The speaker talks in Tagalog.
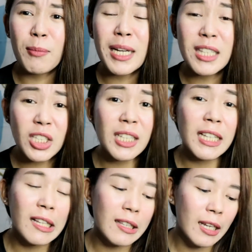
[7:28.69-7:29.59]
maganda siya
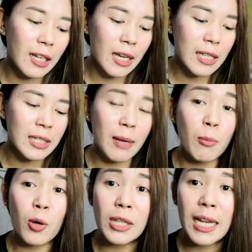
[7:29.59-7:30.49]
tingnan talaga sa
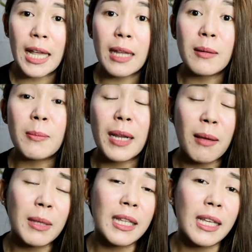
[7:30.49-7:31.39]
model and
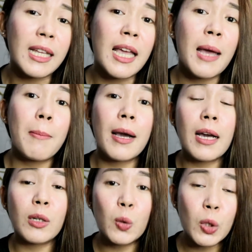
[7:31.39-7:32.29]
marami ding
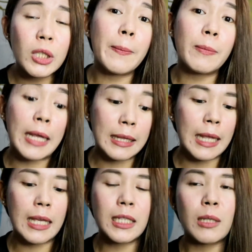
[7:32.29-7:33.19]
mga good
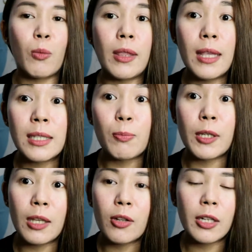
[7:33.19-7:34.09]
ratings with this
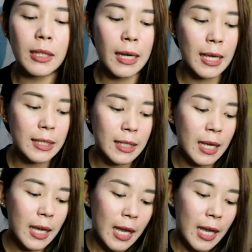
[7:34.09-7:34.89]
particular dress.